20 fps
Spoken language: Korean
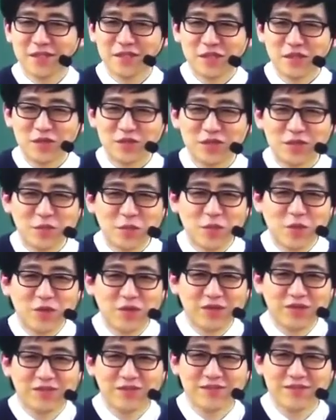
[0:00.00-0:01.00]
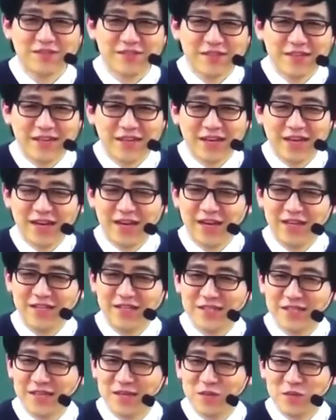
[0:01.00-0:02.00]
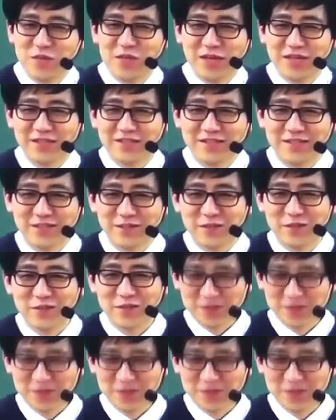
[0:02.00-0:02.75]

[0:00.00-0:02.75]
역시 뭐 아는 사람은 아는 대로